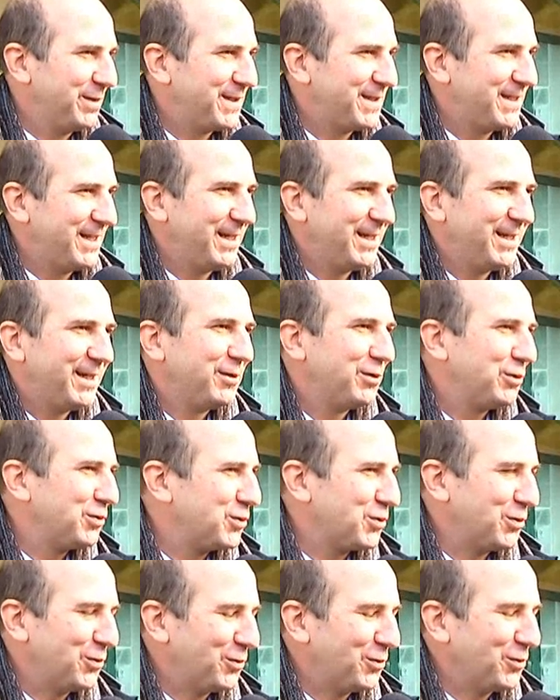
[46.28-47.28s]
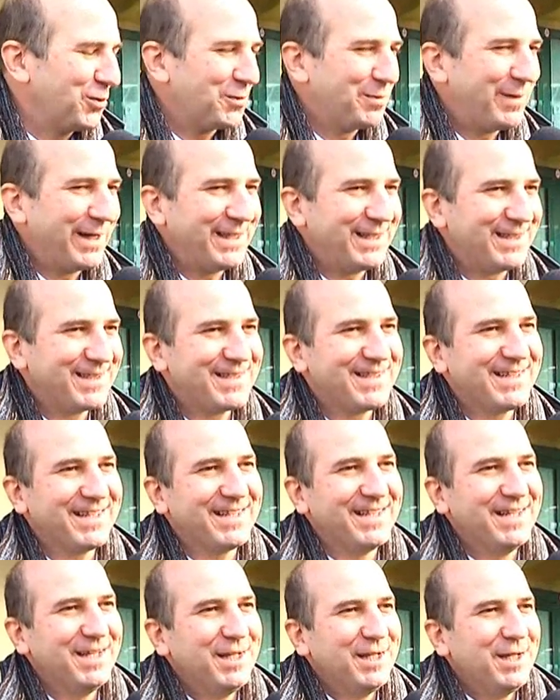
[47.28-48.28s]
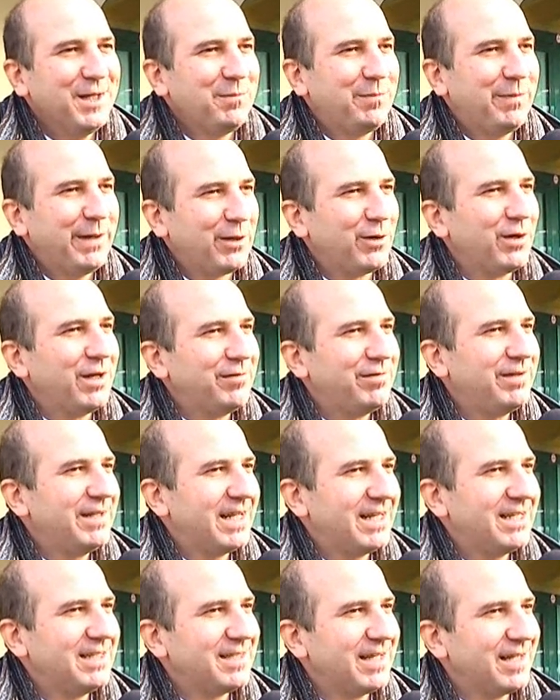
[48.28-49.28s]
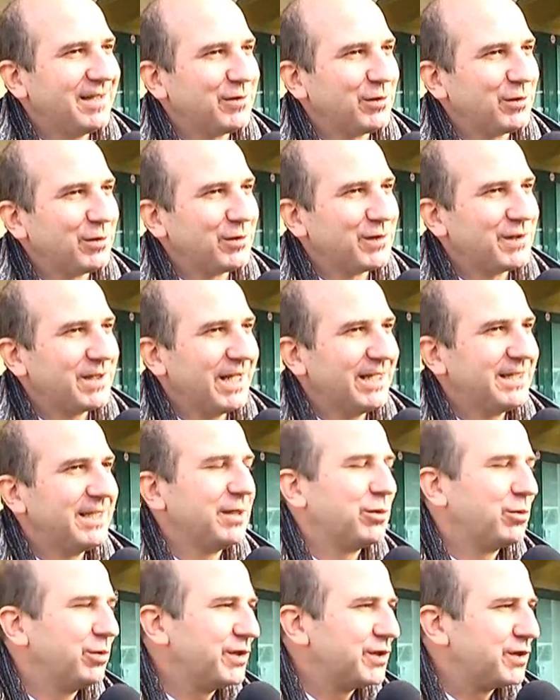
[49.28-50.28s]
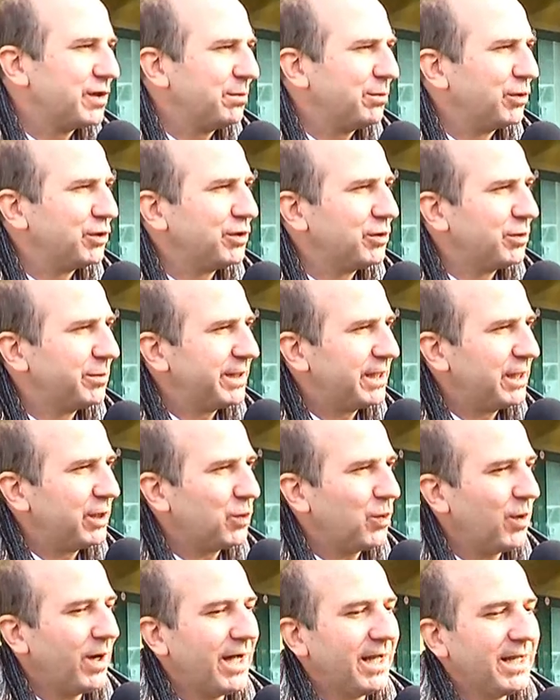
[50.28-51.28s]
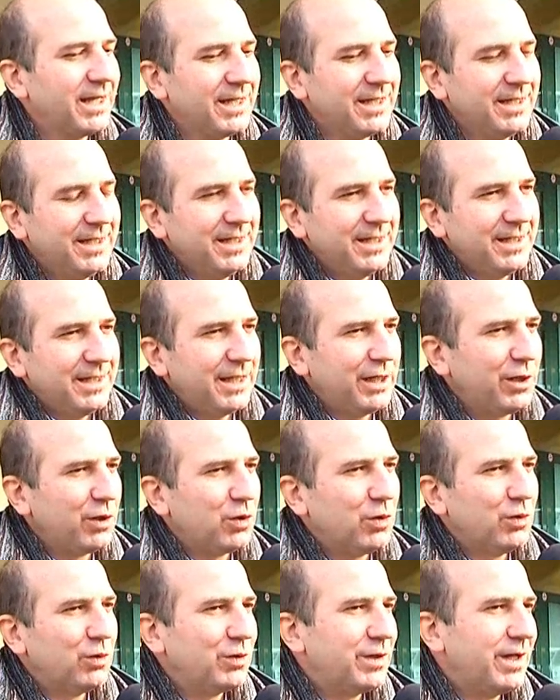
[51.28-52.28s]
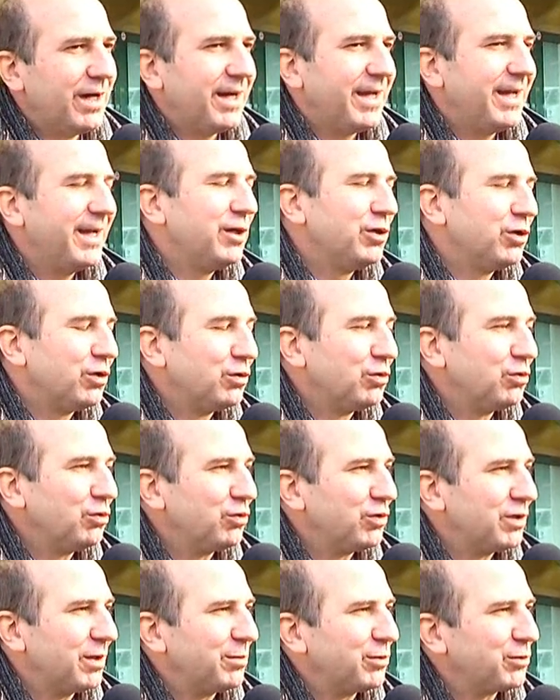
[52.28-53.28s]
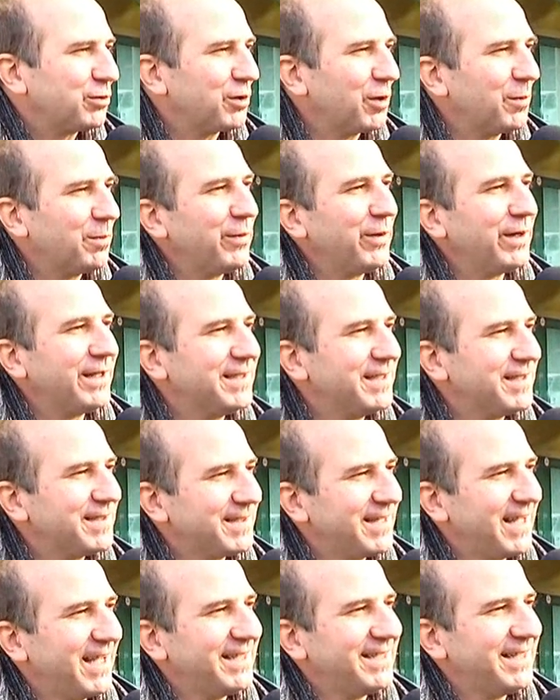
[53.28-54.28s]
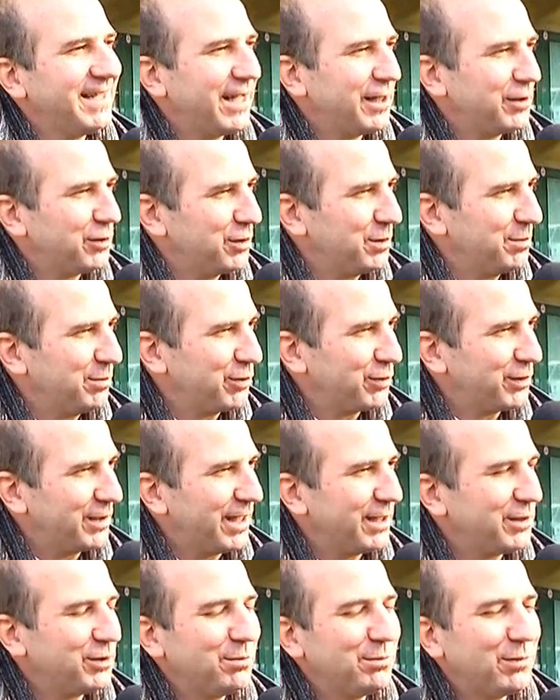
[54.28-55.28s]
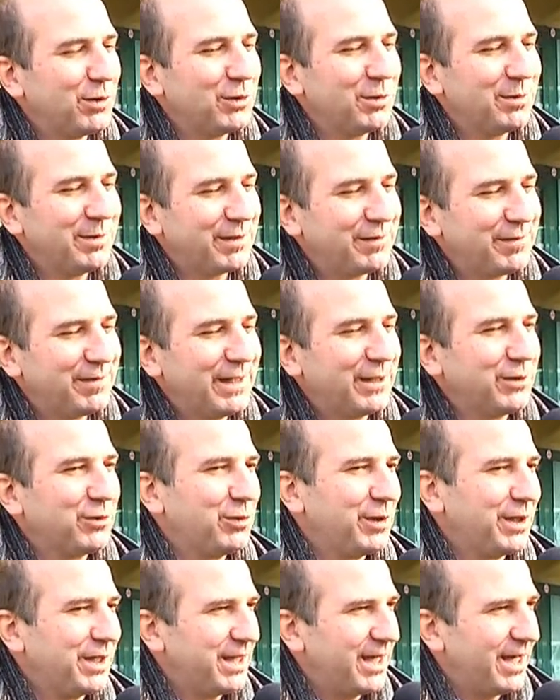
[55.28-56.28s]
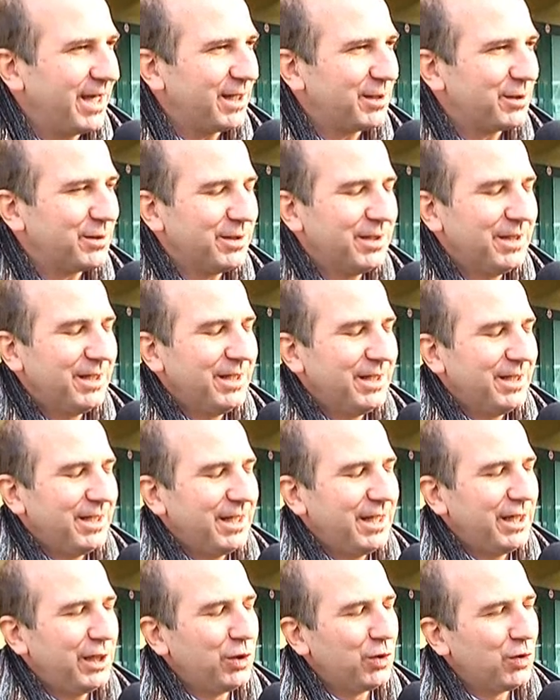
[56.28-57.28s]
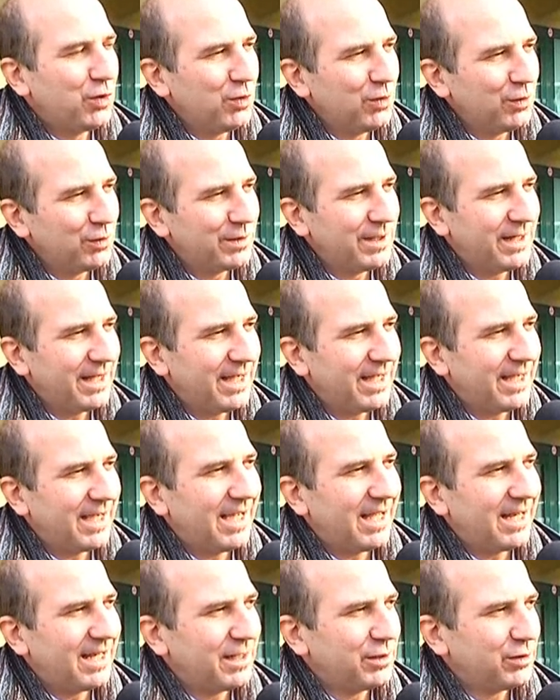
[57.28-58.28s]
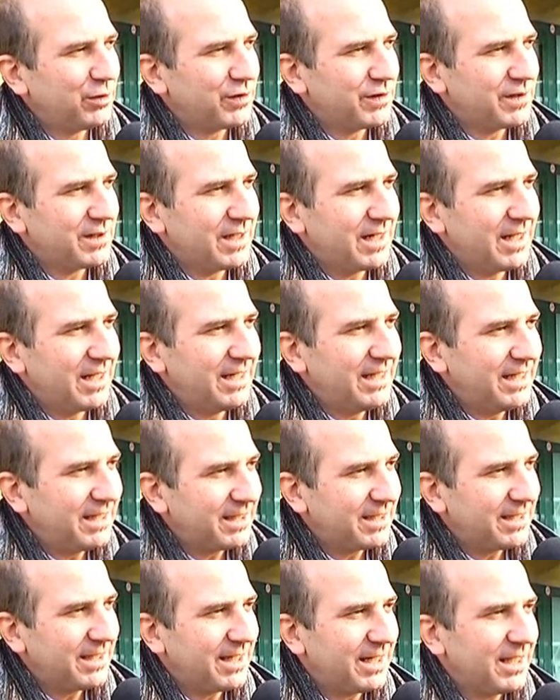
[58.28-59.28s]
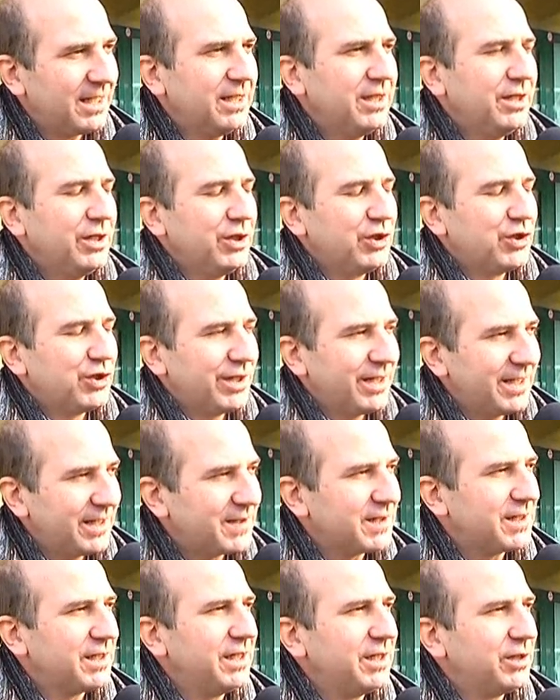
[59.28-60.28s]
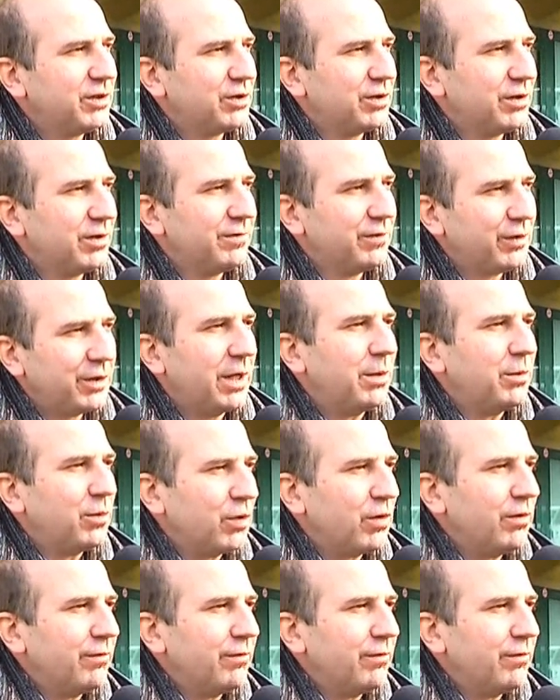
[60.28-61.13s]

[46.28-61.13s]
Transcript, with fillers: mestiere, non sono un urbanista, però le finalità sono state, questo è il motivo per il quale in coda e non tutte purtroppo le testate l'hanno riportato in modo perfetto e chiaro, in coda alla nostra lettera c'era scritto vogliamo un